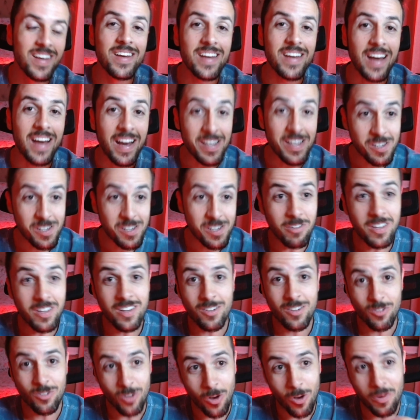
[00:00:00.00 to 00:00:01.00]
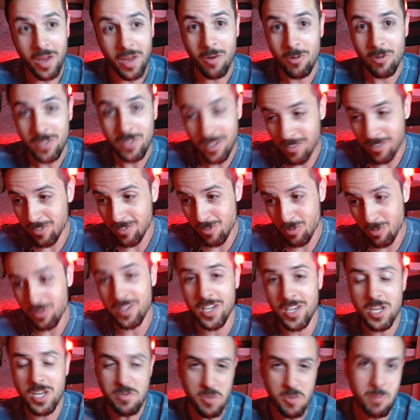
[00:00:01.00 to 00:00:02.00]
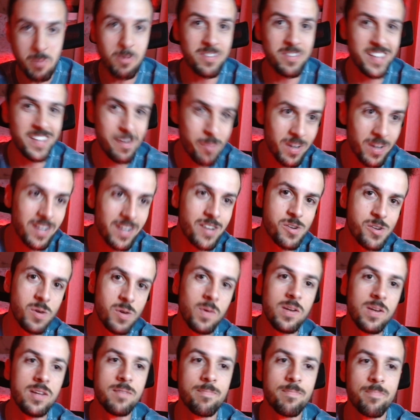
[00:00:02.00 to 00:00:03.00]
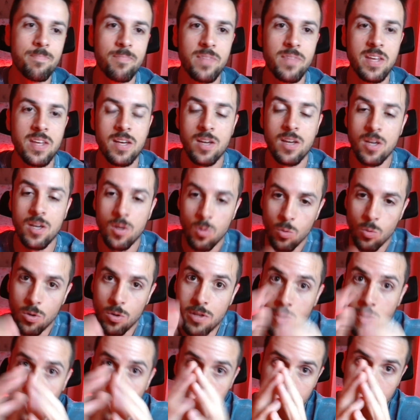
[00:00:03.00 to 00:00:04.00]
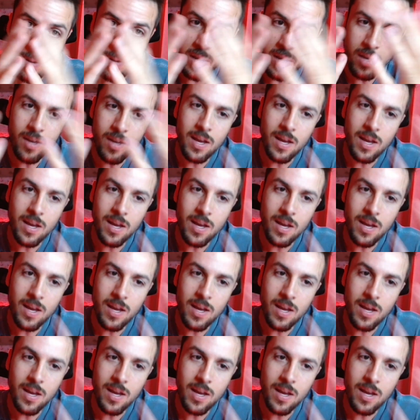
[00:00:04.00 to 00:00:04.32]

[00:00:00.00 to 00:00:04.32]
Adivinha só o que aconteceu quando a gente foi mostrar pra Ana Júlia? Quando eu abri